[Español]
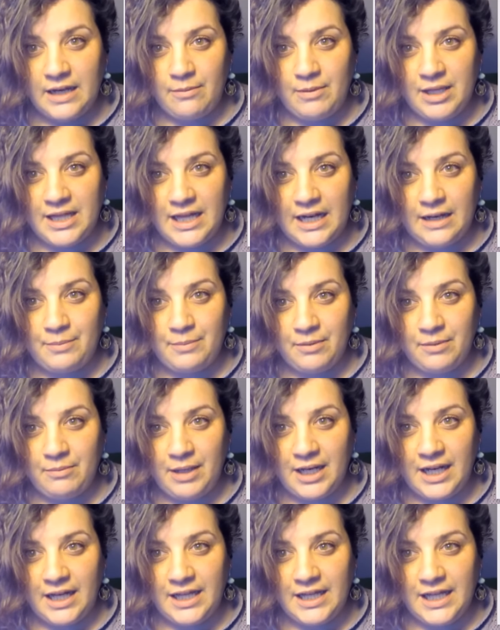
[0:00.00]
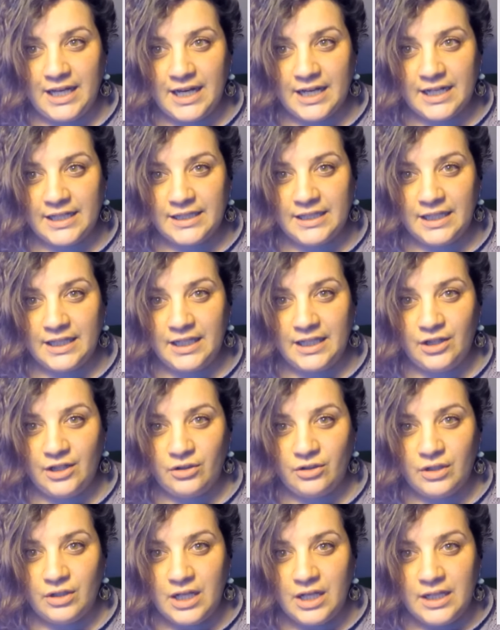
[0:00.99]
que me da la primera idea que he
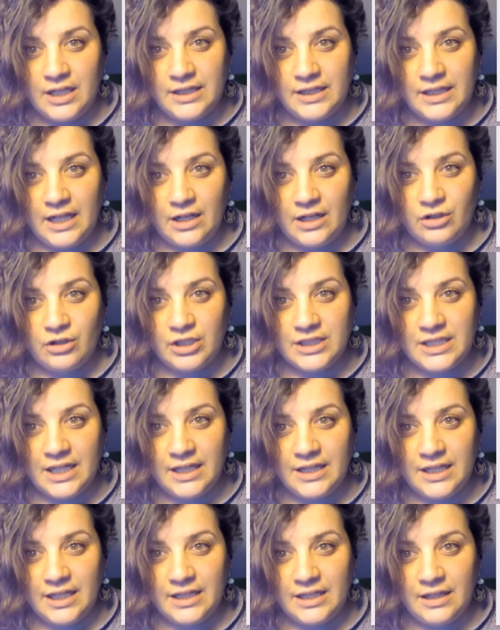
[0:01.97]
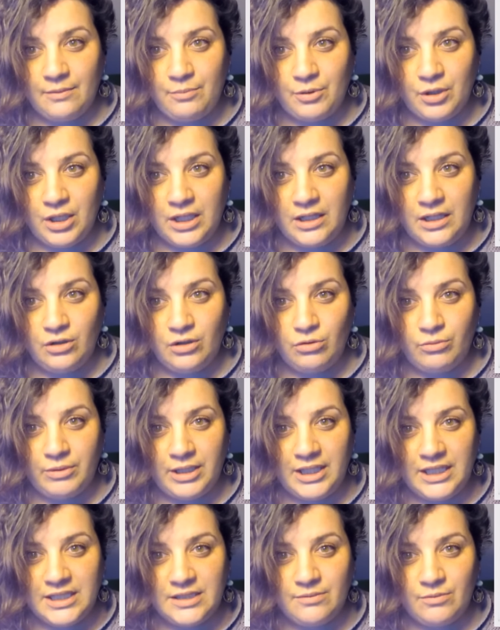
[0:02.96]
tenido de lo que se entiende por el
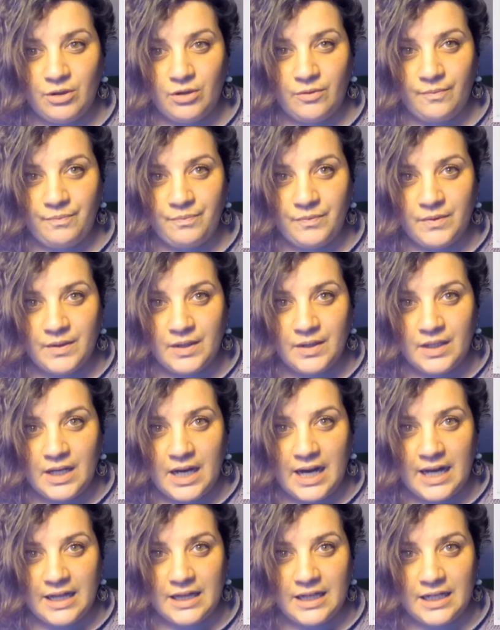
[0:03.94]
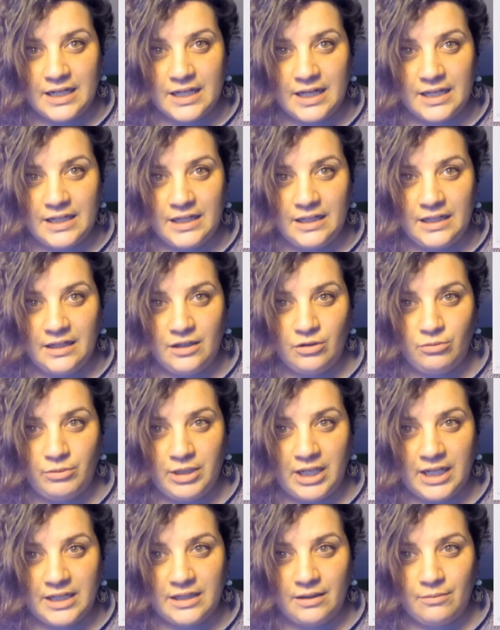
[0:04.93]
iluminismo acerca del
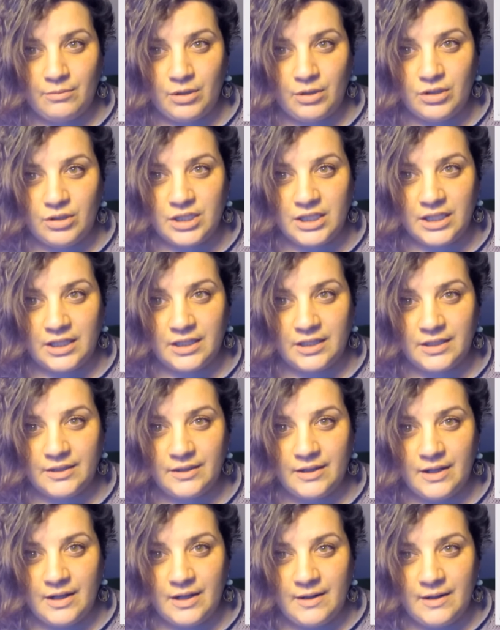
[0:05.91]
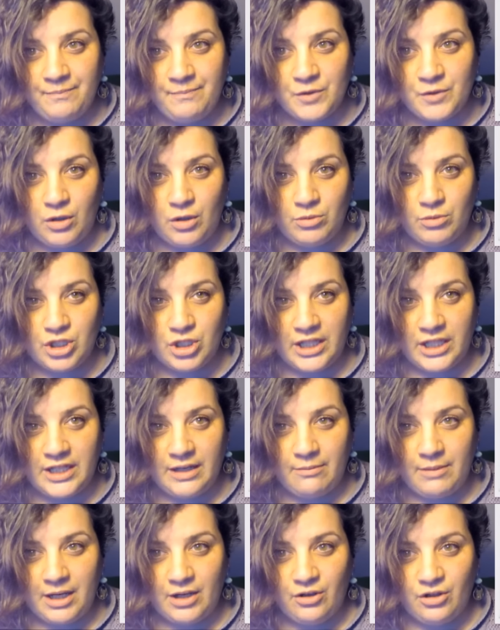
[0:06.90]
Illuminate Morse, como se
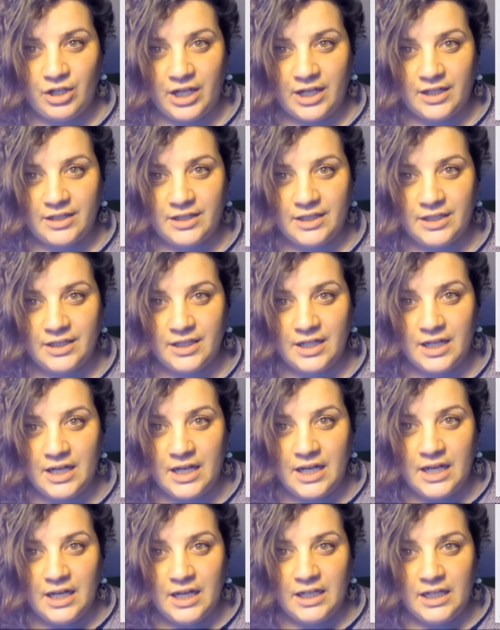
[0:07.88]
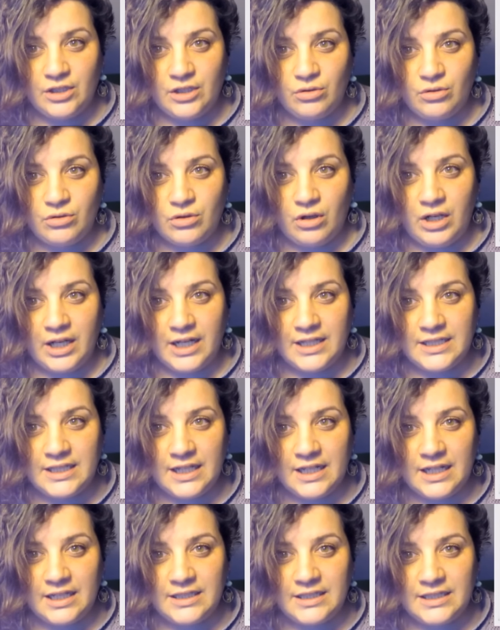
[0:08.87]
llama ahora, y sus
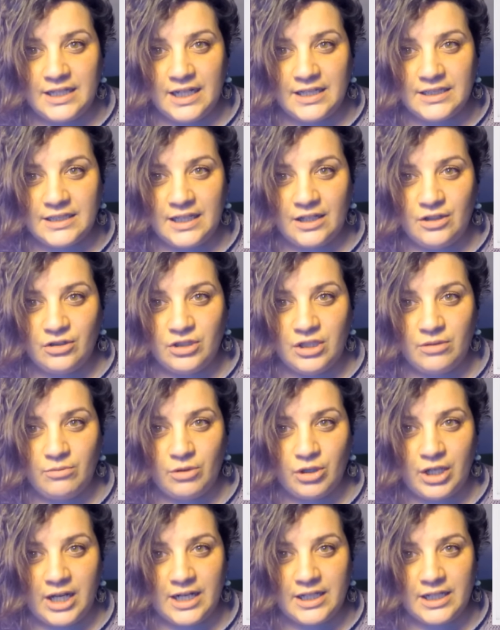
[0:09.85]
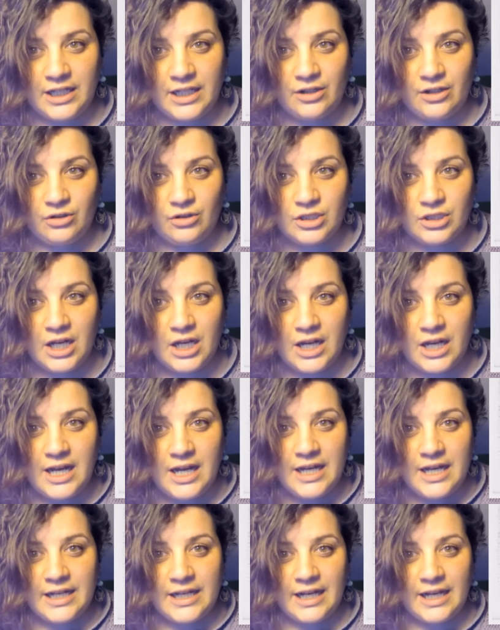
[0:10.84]
colegas eclesiásticos y monárquicos
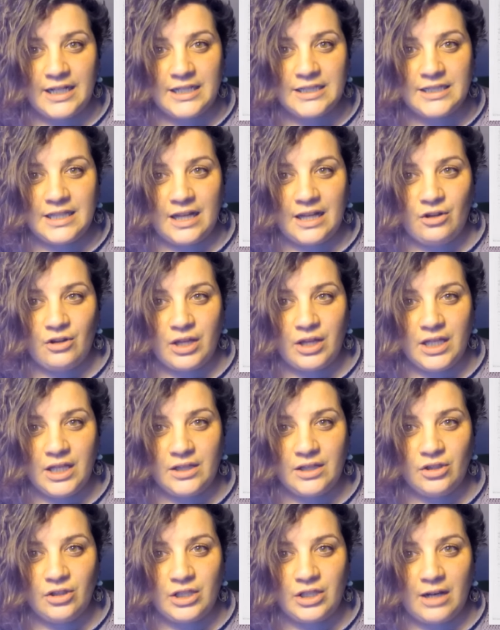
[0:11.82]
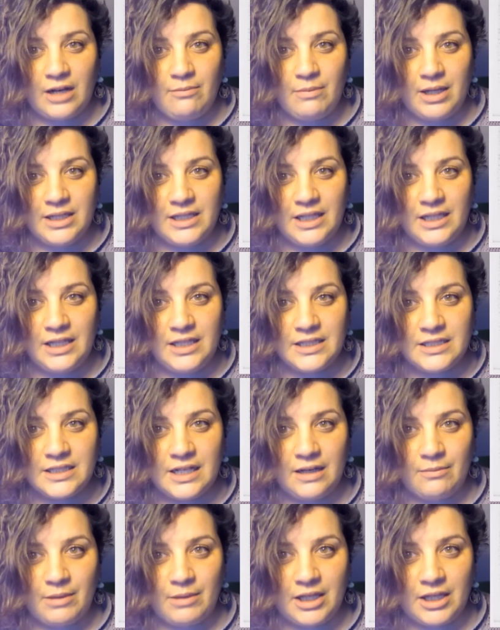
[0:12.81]
que han estado haciendo tal matiz y
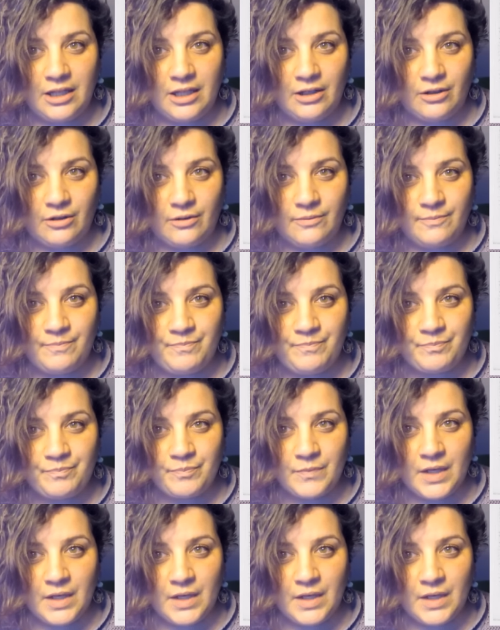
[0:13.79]
exclamación.